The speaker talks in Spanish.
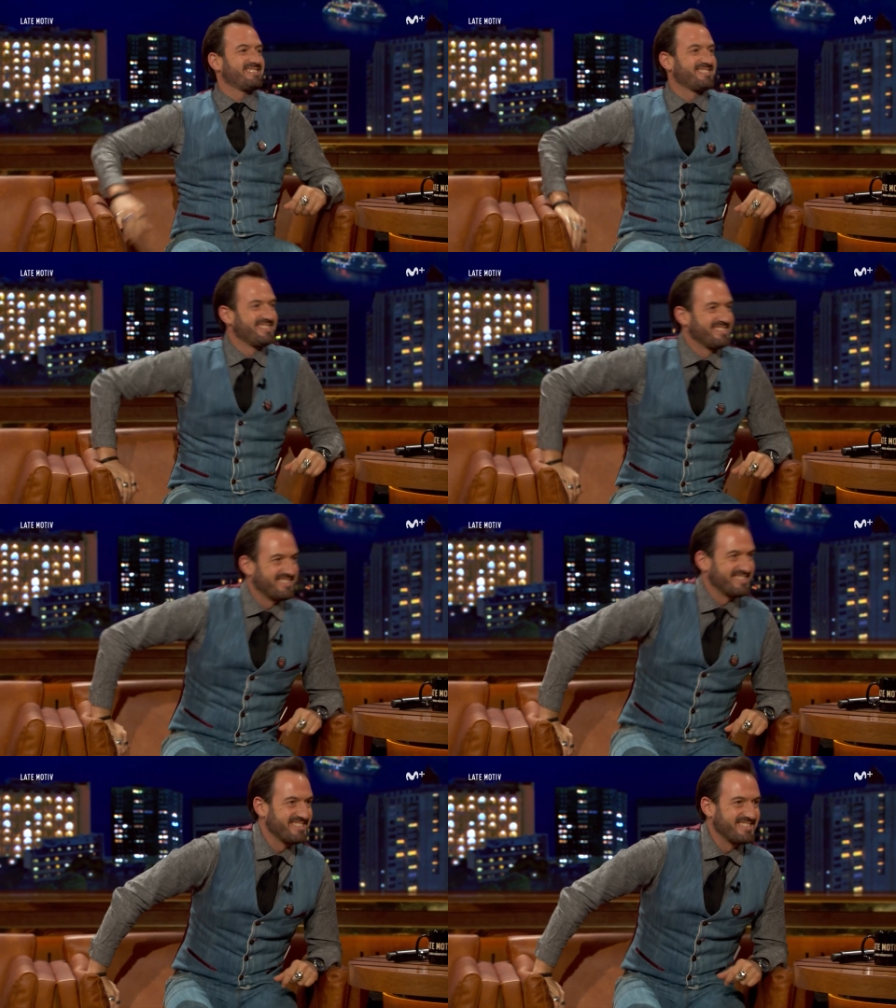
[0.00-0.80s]

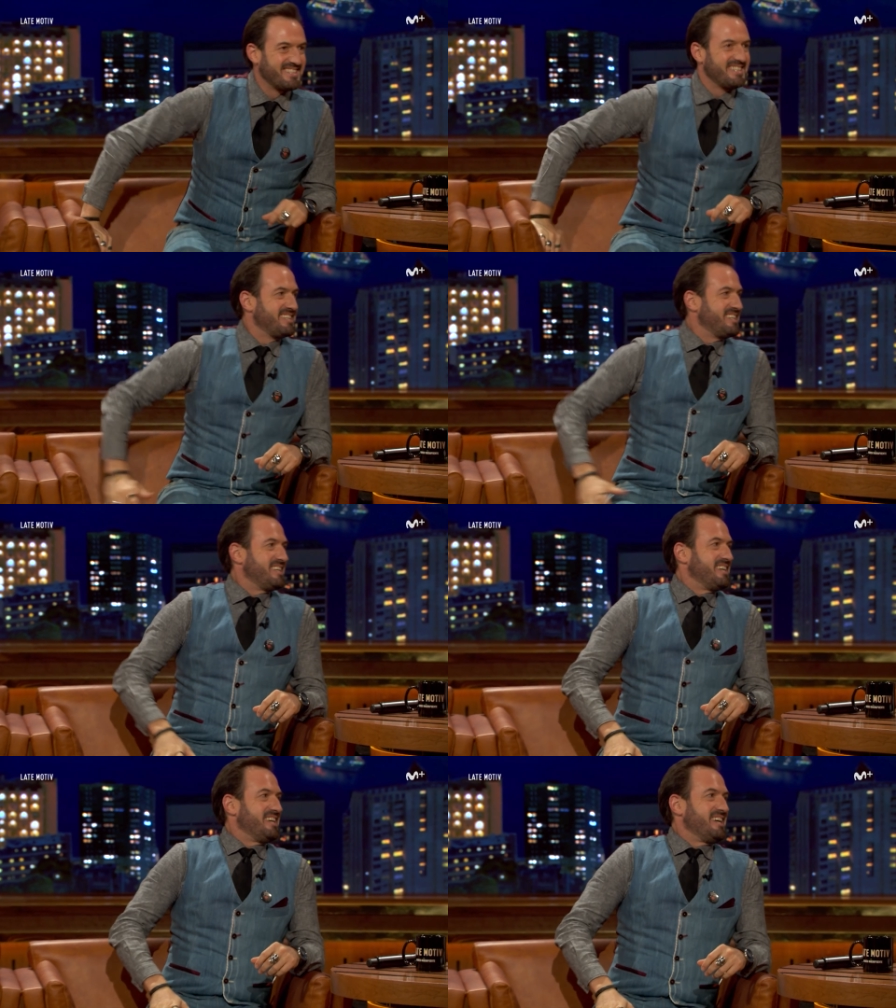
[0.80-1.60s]
eh, te,
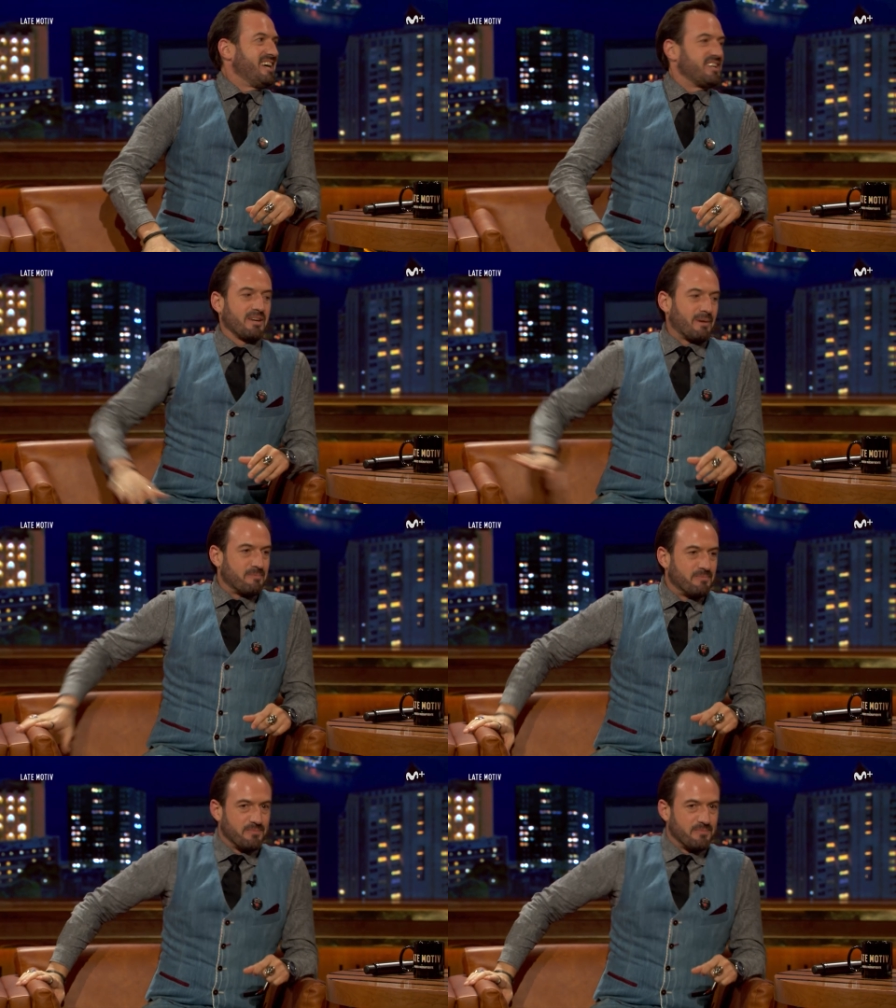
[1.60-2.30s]
confieso una cosa. Eh,